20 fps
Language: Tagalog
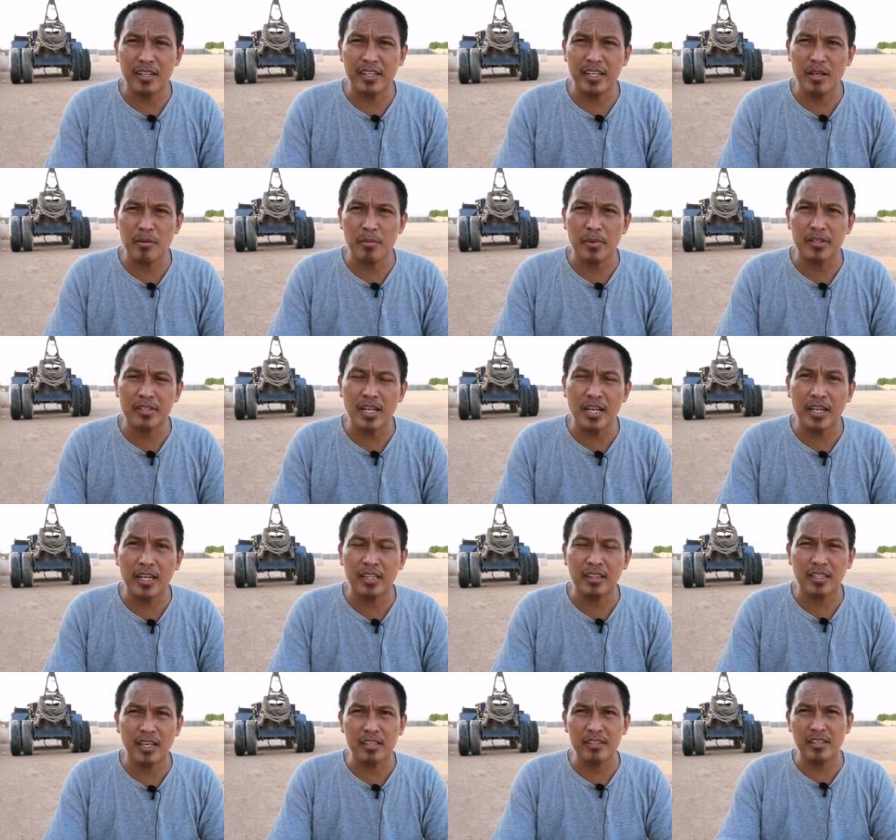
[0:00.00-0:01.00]
ang hindi
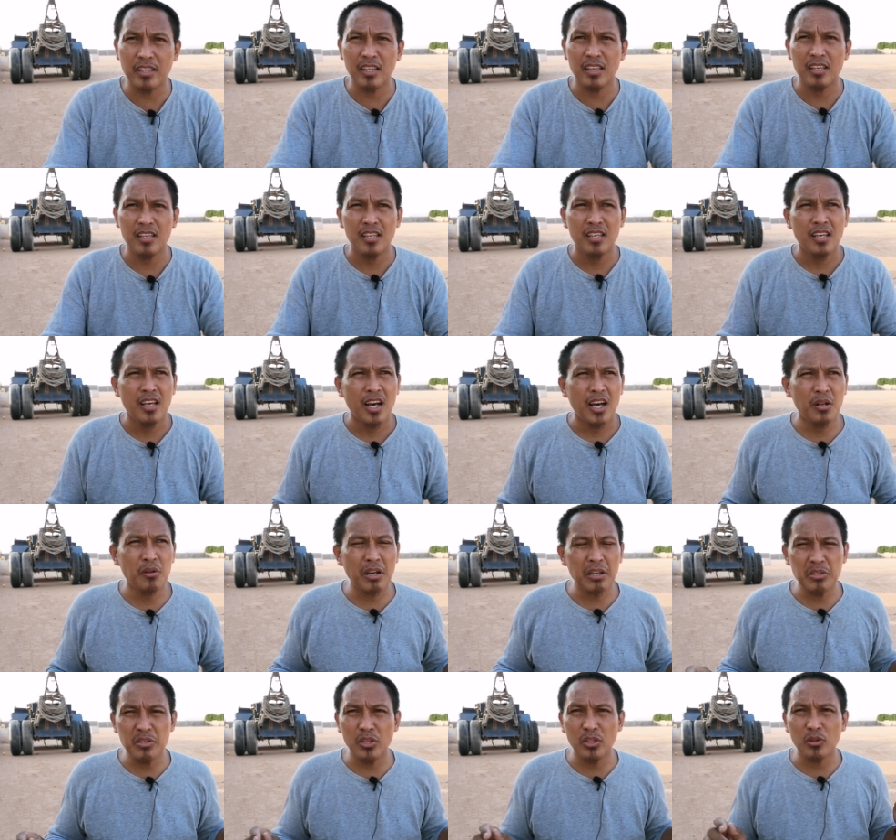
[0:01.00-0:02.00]
masakit kasi
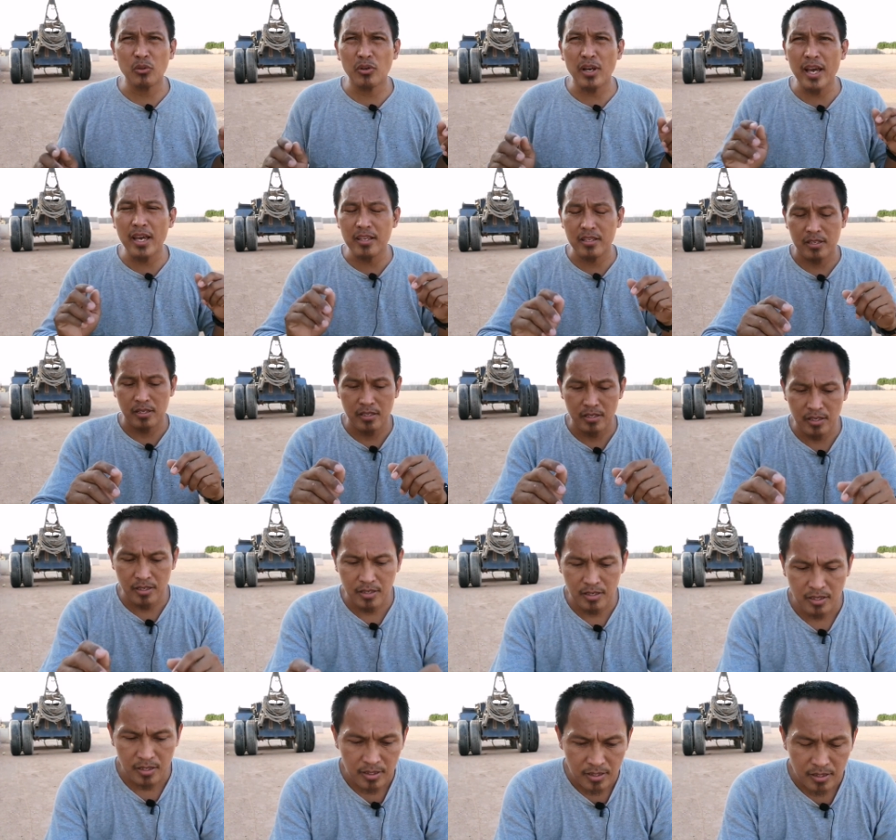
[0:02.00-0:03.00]
ano kasi ito guys
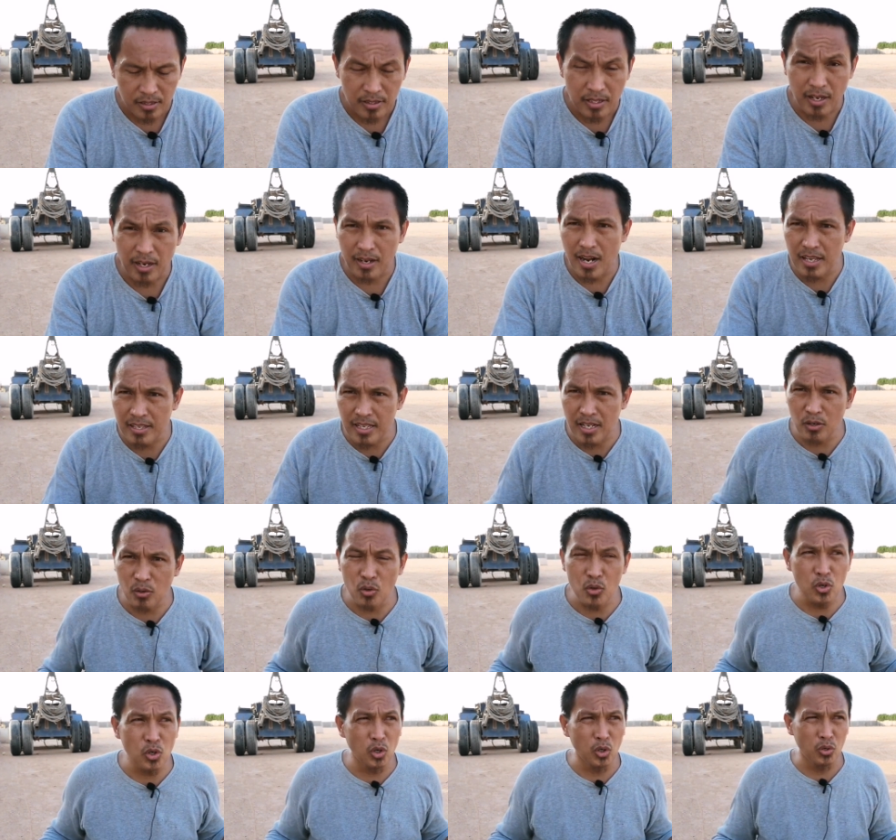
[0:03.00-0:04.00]
naranasan
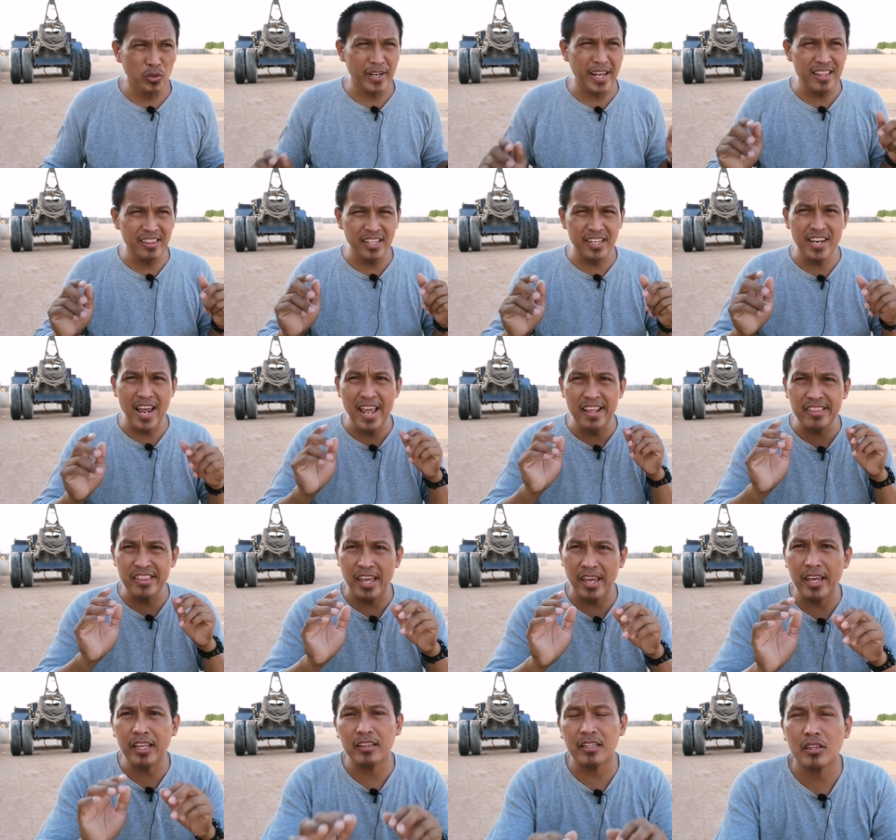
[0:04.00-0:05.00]
ko noong
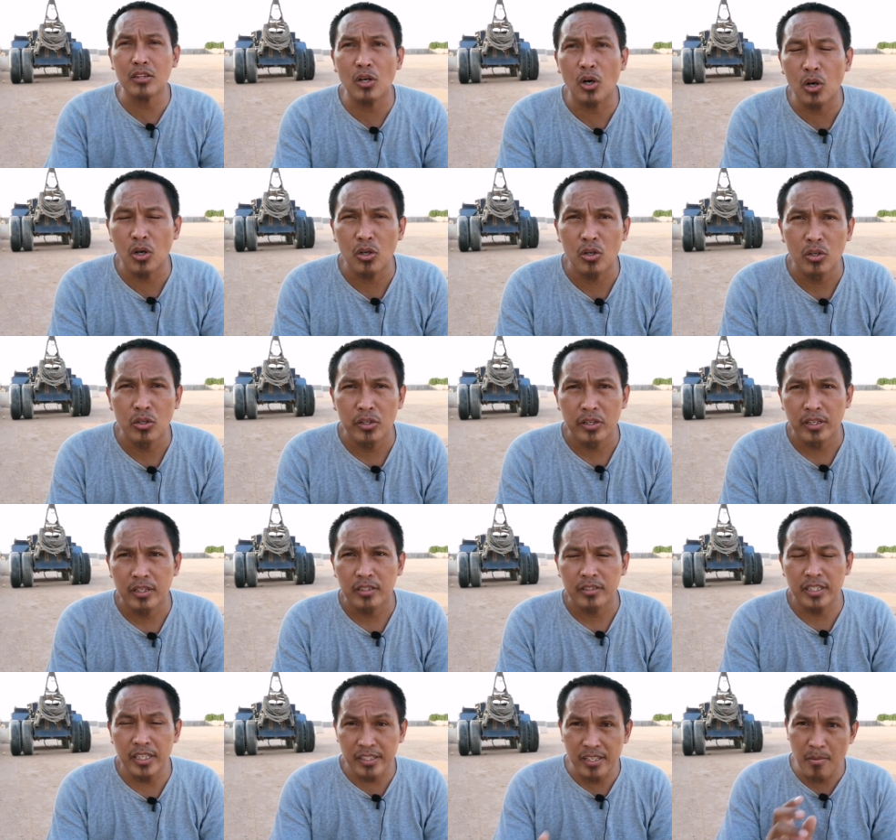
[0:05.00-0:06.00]
1998 ito
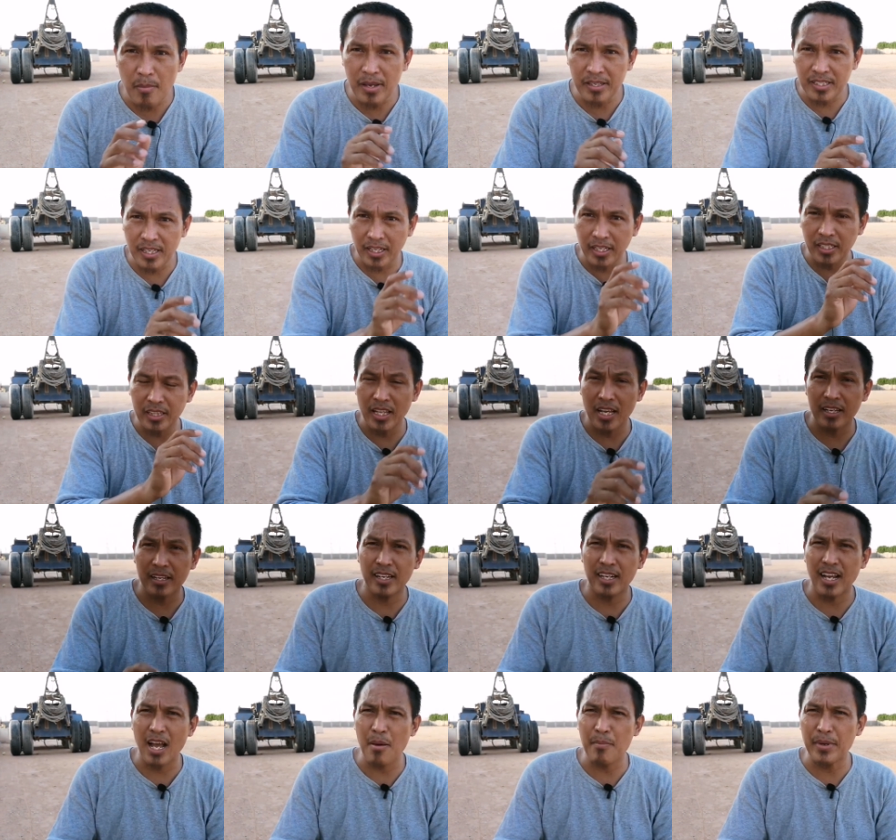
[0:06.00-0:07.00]
di siya masakit
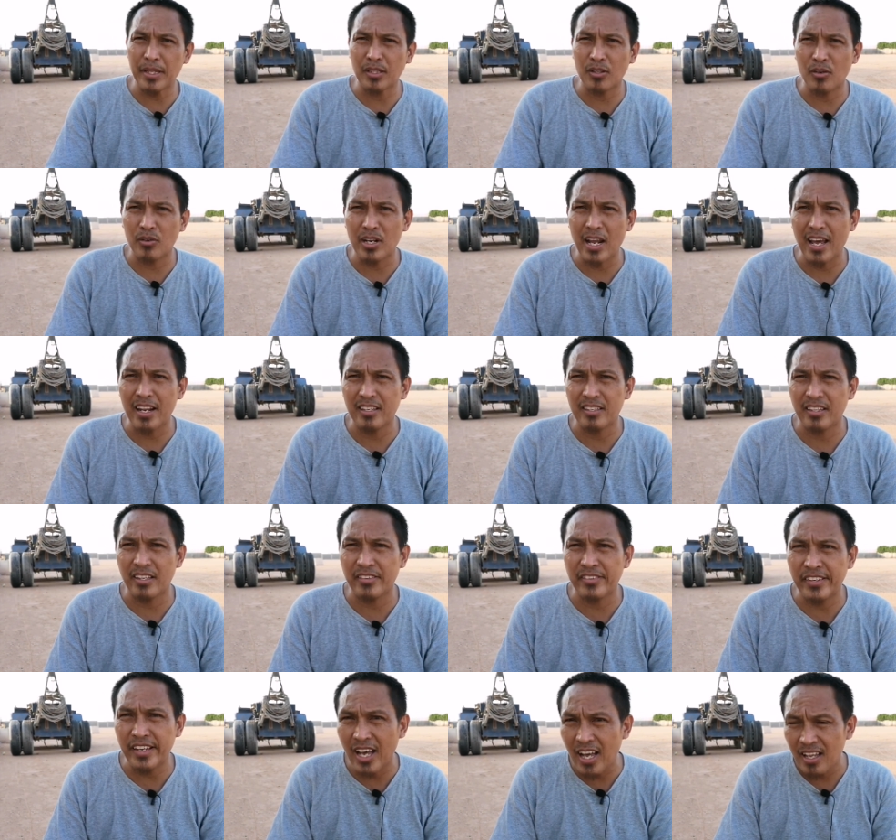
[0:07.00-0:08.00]
ang ginagamit ko na
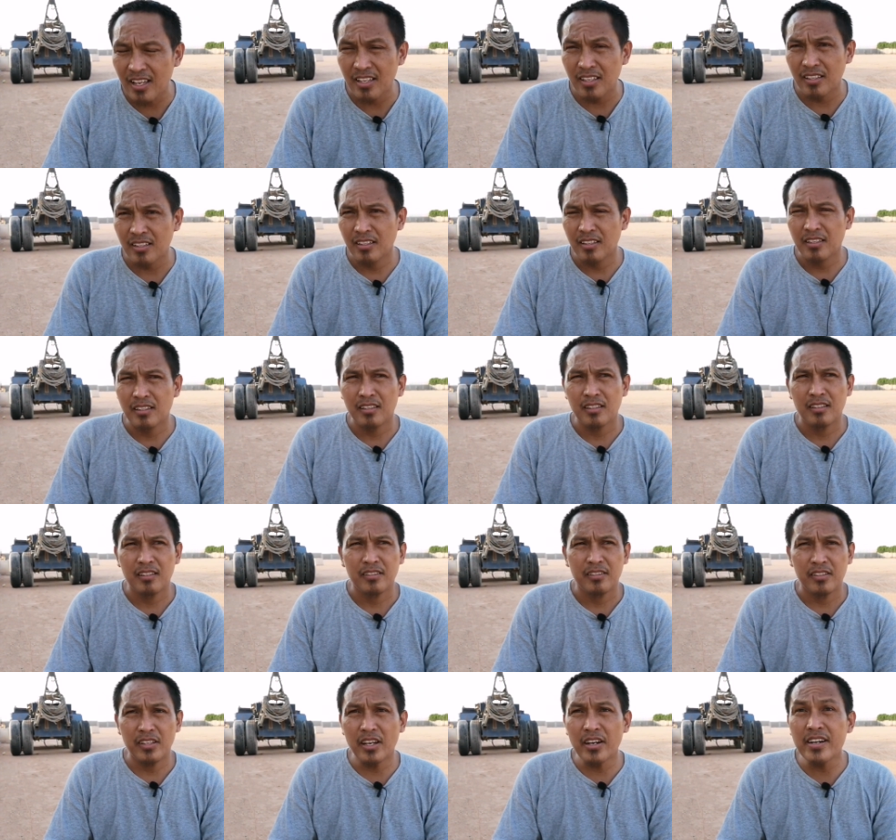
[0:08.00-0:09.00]
anesthesia
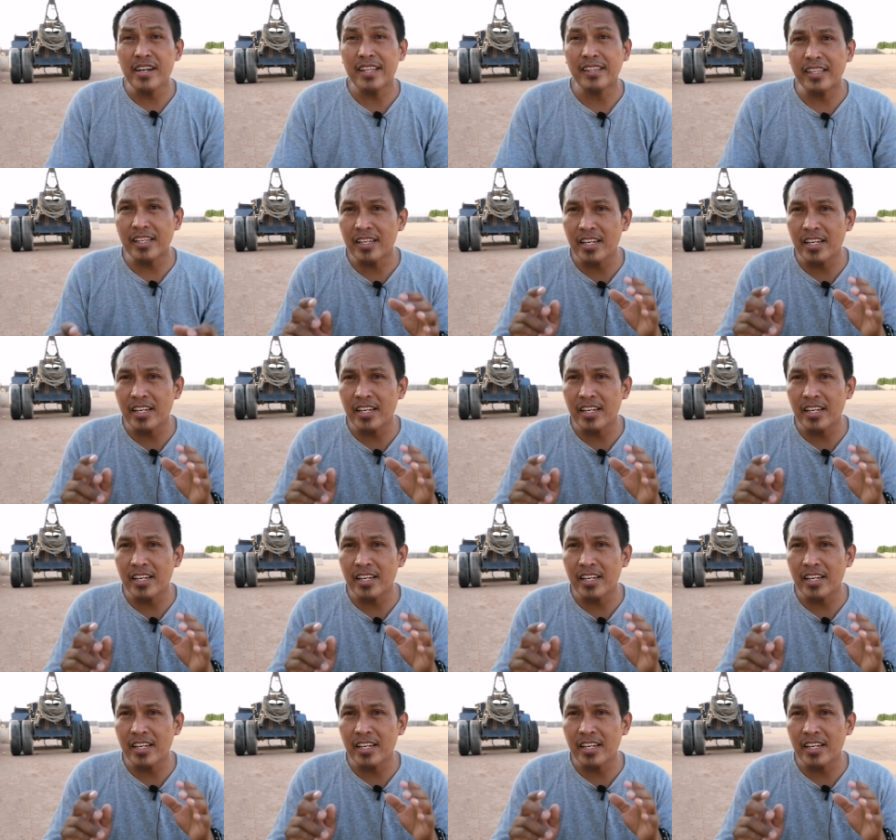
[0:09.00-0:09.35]
year